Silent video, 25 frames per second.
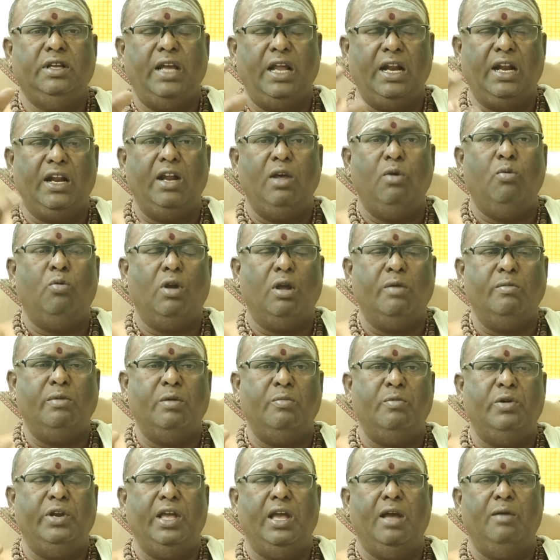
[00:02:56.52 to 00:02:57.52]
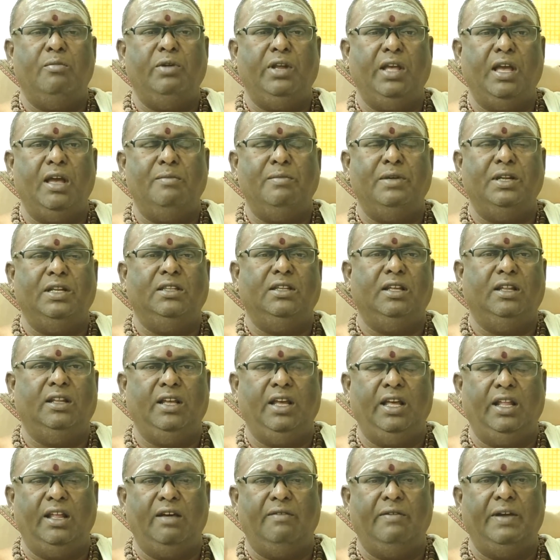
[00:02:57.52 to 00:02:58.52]
ஏற்கனவே உடம்புக்கு முடியாமல் முடியாமல் இருந்தது
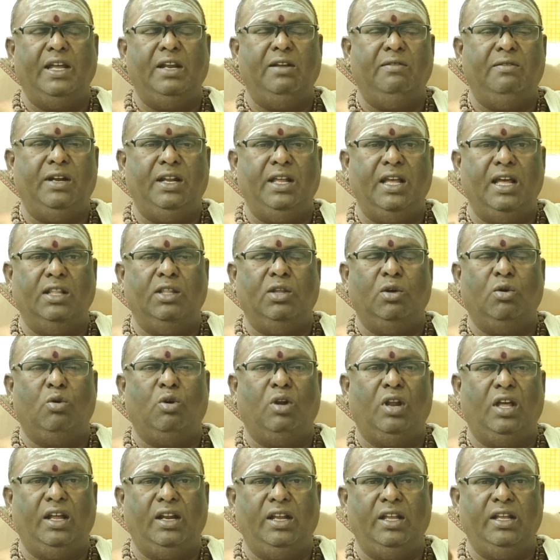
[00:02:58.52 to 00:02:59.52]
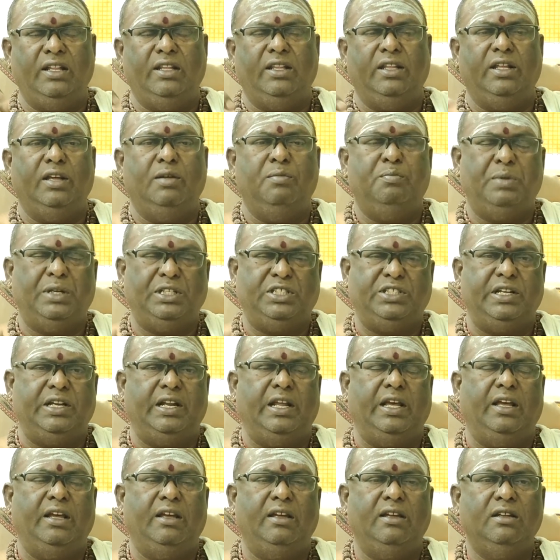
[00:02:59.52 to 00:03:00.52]
ஏதாவது வயிறு வலி அந்த கோளாறு இது
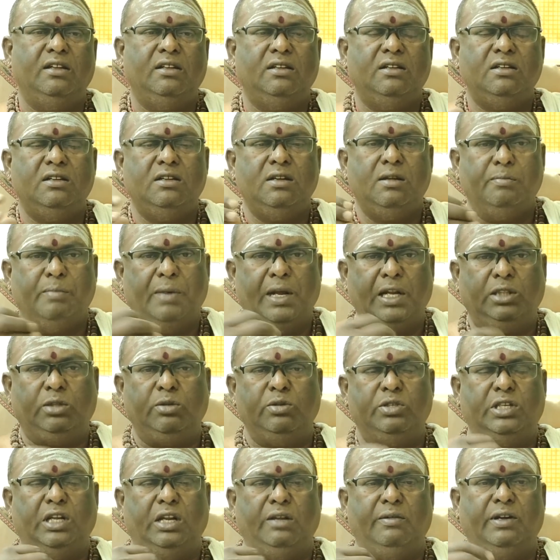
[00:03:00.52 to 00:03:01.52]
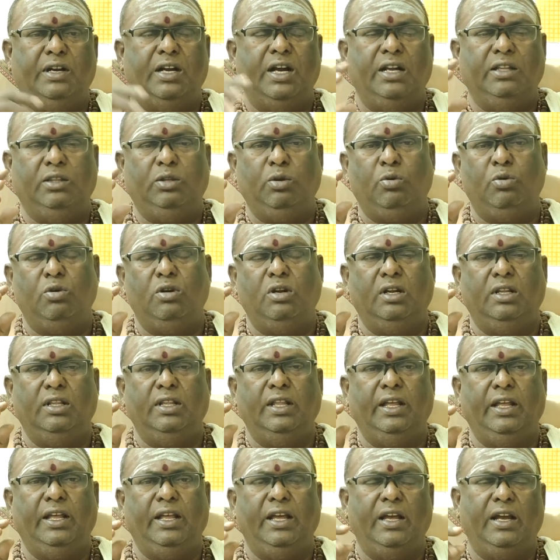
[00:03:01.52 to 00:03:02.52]
பிரச்சனை மருத்துவ செலவுகள் எடுத்து கொண்டு
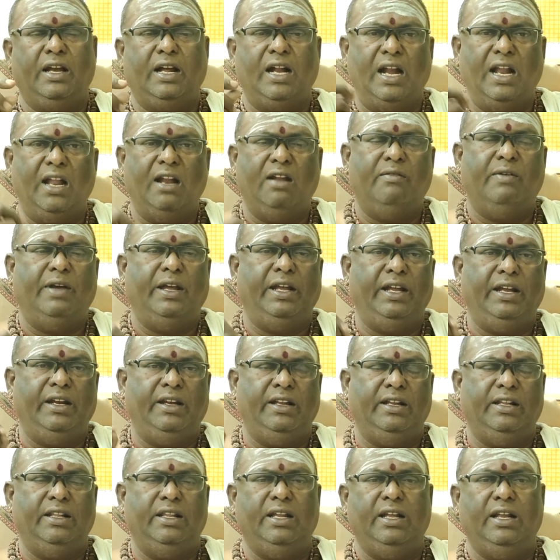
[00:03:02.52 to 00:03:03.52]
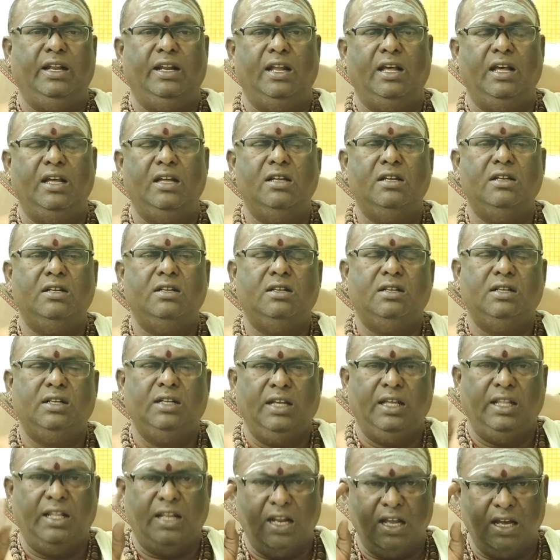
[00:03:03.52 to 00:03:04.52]
இருந்தீங்க கடன் வாங்கிட்டு இருந்தீங்கன்னா
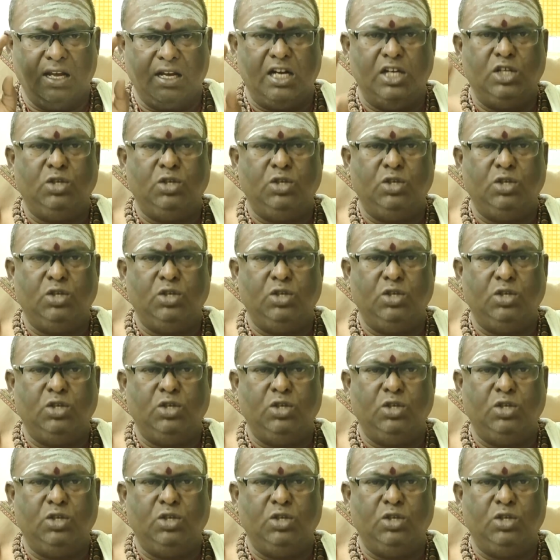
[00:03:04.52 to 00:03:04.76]
இதெல்லாம்